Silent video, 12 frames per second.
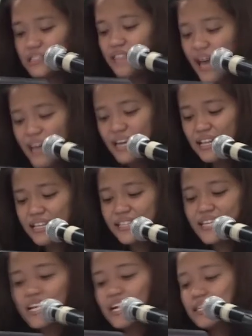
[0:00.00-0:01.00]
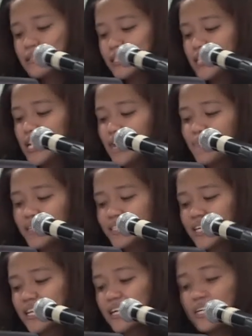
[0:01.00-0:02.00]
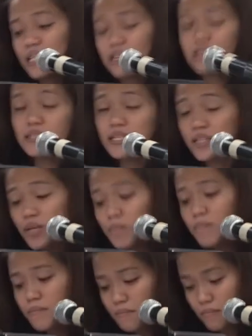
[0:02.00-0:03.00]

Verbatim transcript: Dahil hindi lang sila basta naging katim,